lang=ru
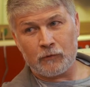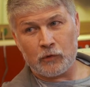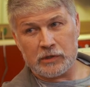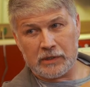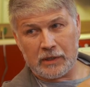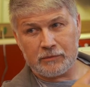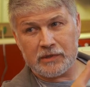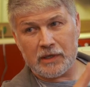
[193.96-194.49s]
То
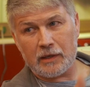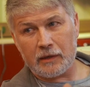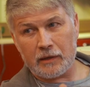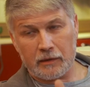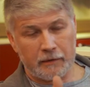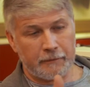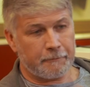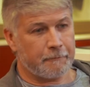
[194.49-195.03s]
есть там
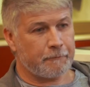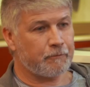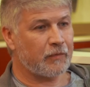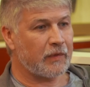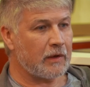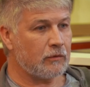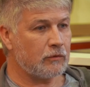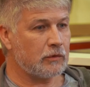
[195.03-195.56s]
закрыто.
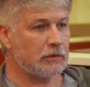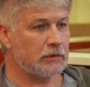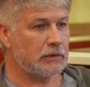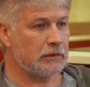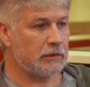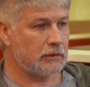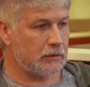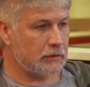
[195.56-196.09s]
Вот.
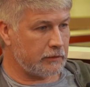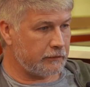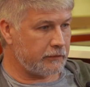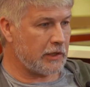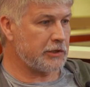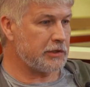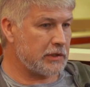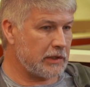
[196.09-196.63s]

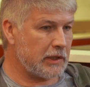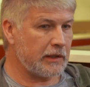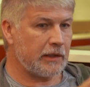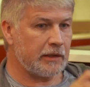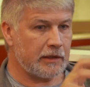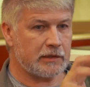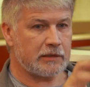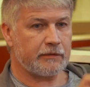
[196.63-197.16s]
В каждой
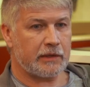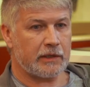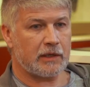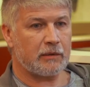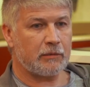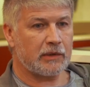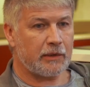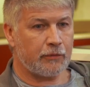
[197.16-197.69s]
стране есть свои
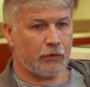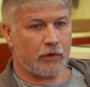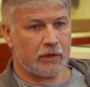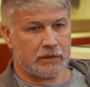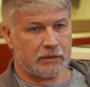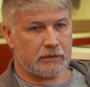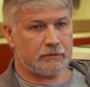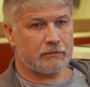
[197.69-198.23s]
как бы там
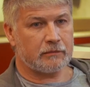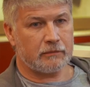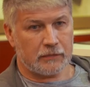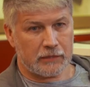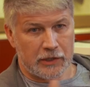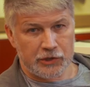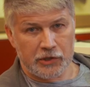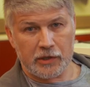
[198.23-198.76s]
нюансы.
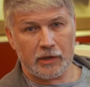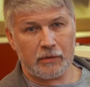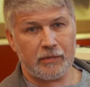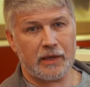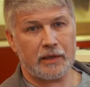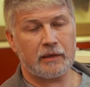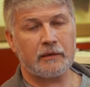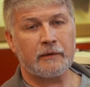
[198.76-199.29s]
Та же
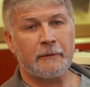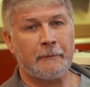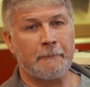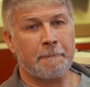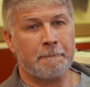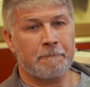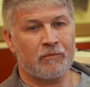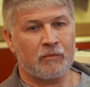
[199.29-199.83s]
Германия.
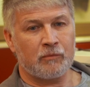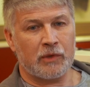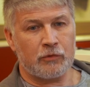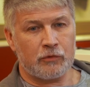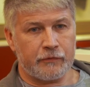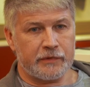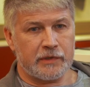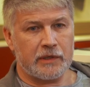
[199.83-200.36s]

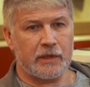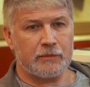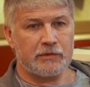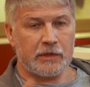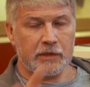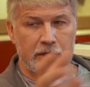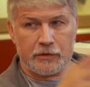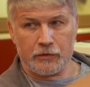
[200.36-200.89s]
Потому что все
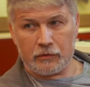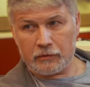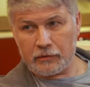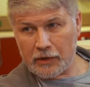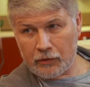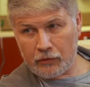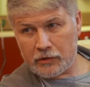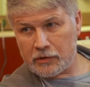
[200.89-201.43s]
немцы ездят,
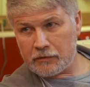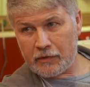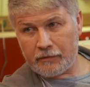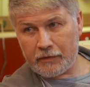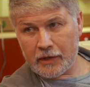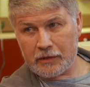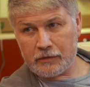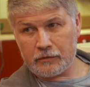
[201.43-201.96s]
охотятся во
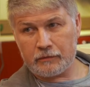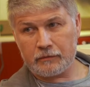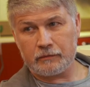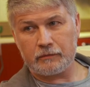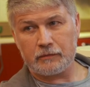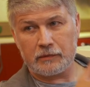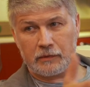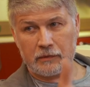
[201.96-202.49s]
Францию.
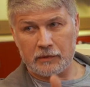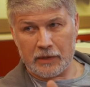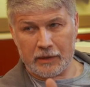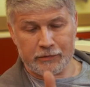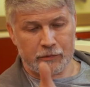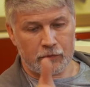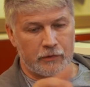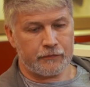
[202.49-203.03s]
Угу.
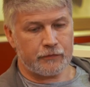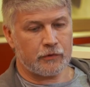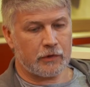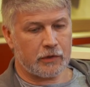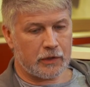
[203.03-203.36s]
Там с луком все